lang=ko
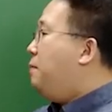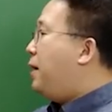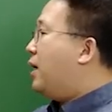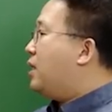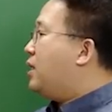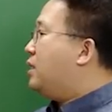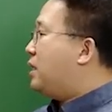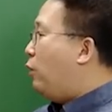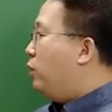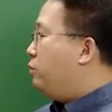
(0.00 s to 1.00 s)
마케팅
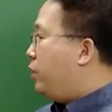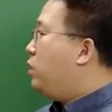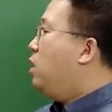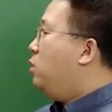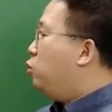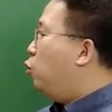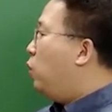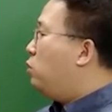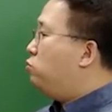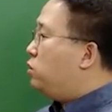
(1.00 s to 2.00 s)
자원 및
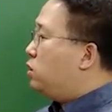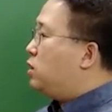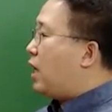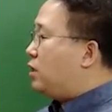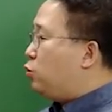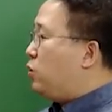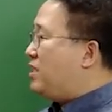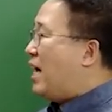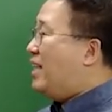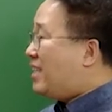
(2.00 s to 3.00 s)
노하우 등을 가지고
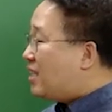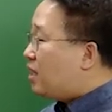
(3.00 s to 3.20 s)
있지 않기